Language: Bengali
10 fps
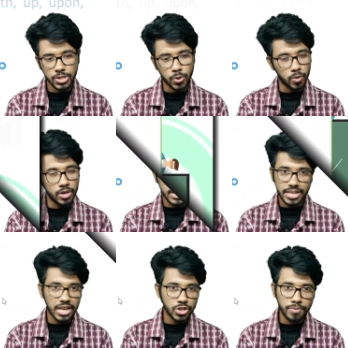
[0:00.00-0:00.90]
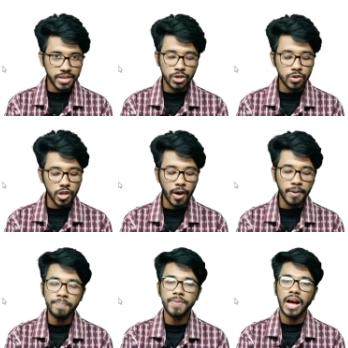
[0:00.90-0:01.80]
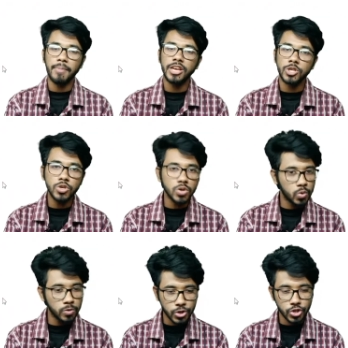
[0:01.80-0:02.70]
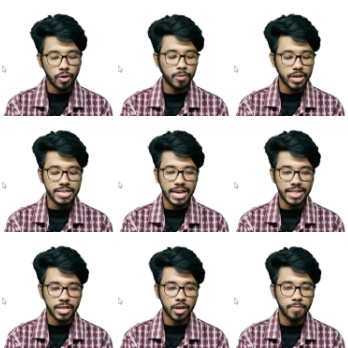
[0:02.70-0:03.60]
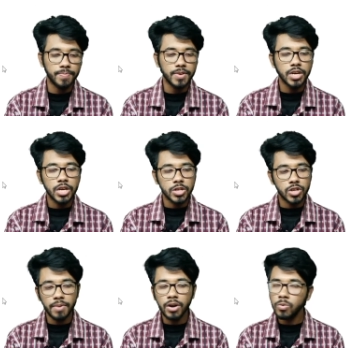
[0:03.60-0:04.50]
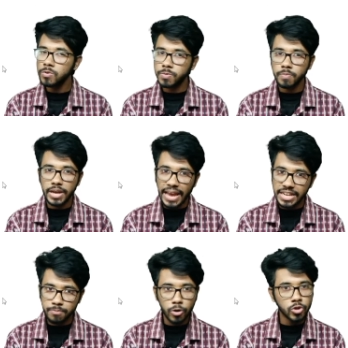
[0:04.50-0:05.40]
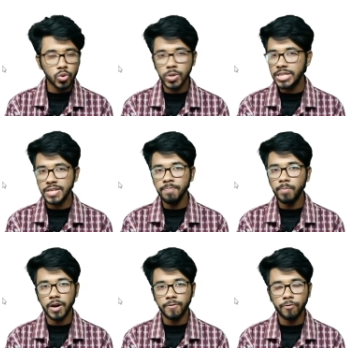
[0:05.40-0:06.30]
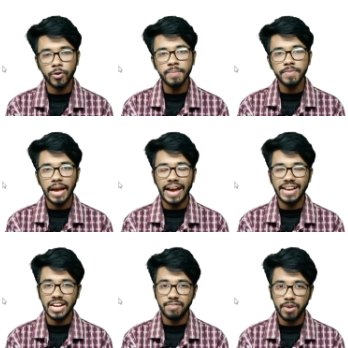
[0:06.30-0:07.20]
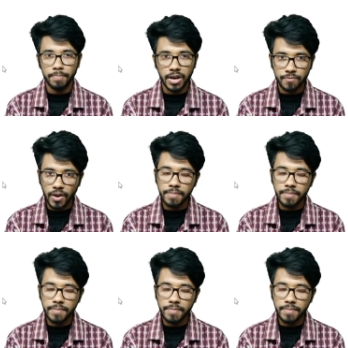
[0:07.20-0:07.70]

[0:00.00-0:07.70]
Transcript: সো তার জন্য আমাকে কী করতে হবে আমাকে কিছু রুলস সম্পর্কে জানতে হবে সো আমরা রুলস এইট পর্যন্ত করেছি পার্ট ফোরে অ্যান্ড আমরা পার্ট